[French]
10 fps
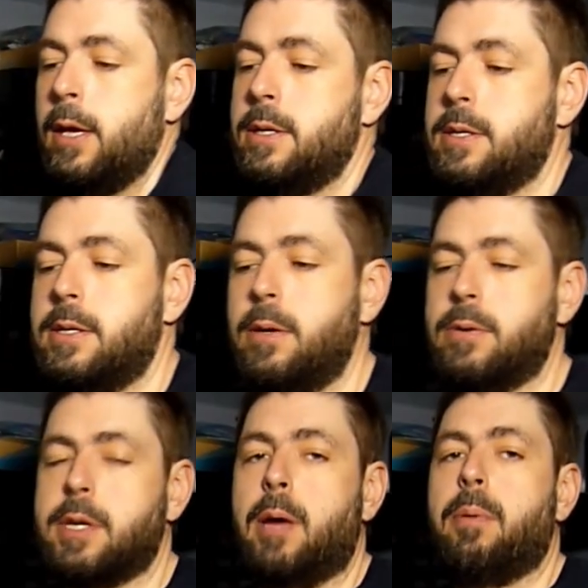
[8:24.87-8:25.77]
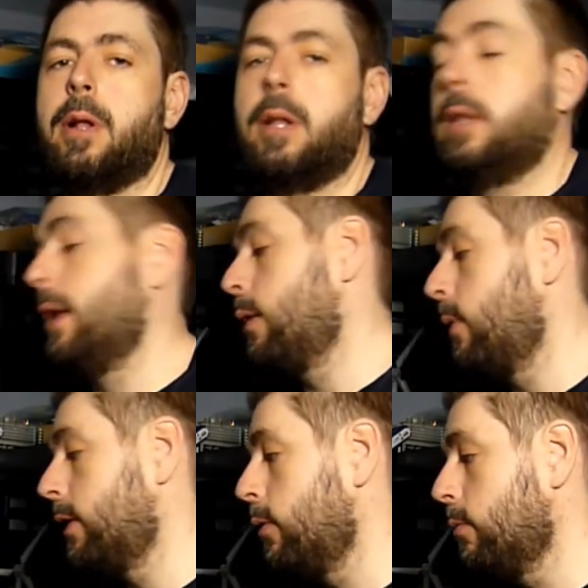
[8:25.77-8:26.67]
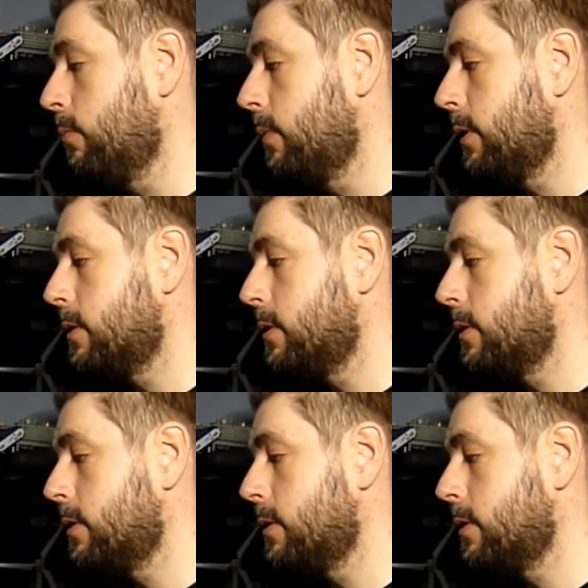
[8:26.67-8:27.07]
Si on se rappelle de la loi d'ohm,